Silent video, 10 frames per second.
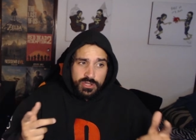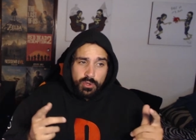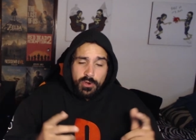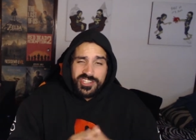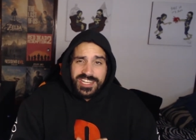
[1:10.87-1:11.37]

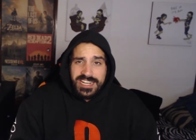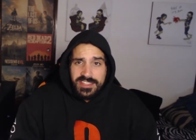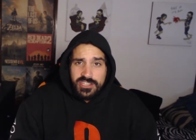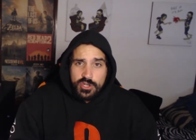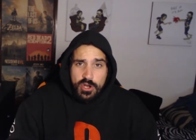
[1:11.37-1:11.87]
Dois
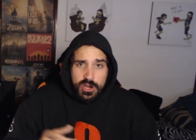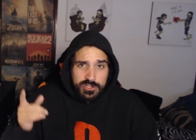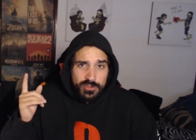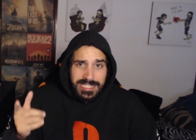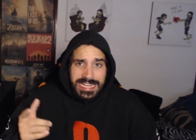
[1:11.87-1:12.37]
grandes
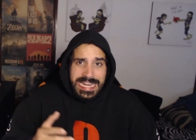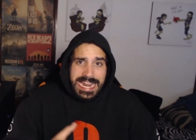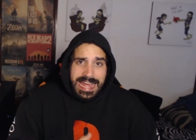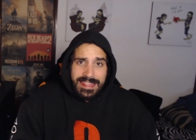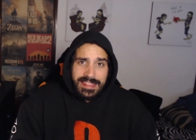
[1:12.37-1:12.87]
jogos. Não tem
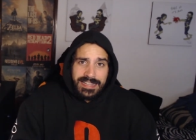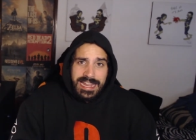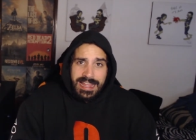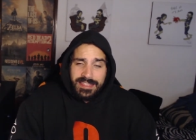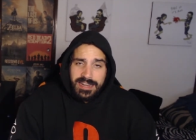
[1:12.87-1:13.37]
nada,
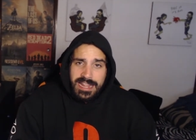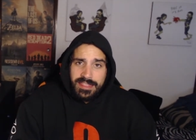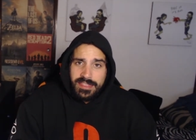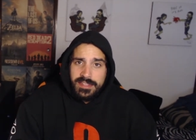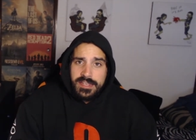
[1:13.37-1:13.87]
nada,
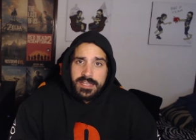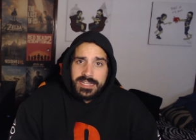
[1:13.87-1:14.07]
nada